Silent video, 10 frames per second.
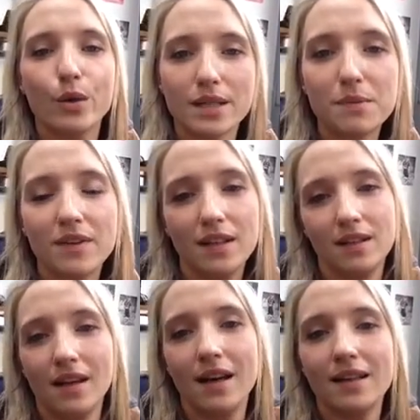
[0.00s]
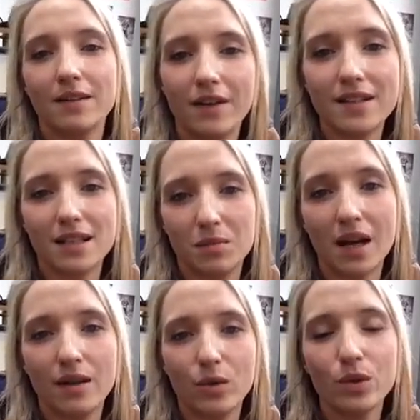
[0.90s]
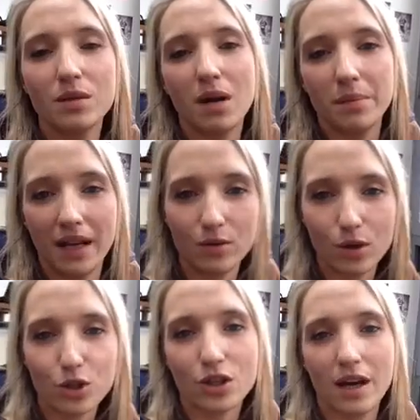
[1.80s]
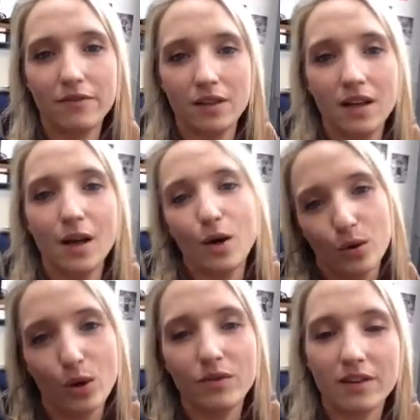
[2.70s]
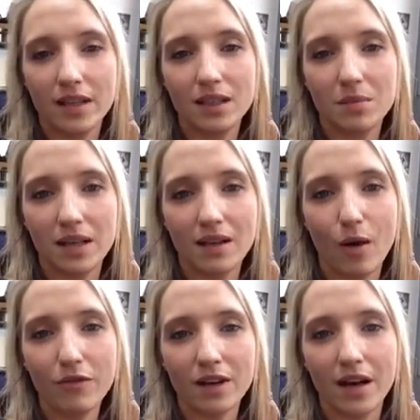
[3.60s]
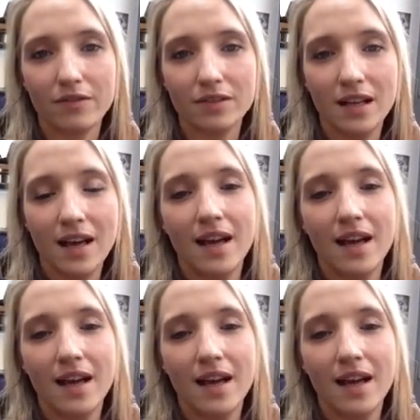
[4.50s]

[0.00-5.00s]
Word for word: Und selbst wenn nicht, dann fahren sie eben eine Runde mal mehr dort Streife und können vielleicht jemanden aufgreifen.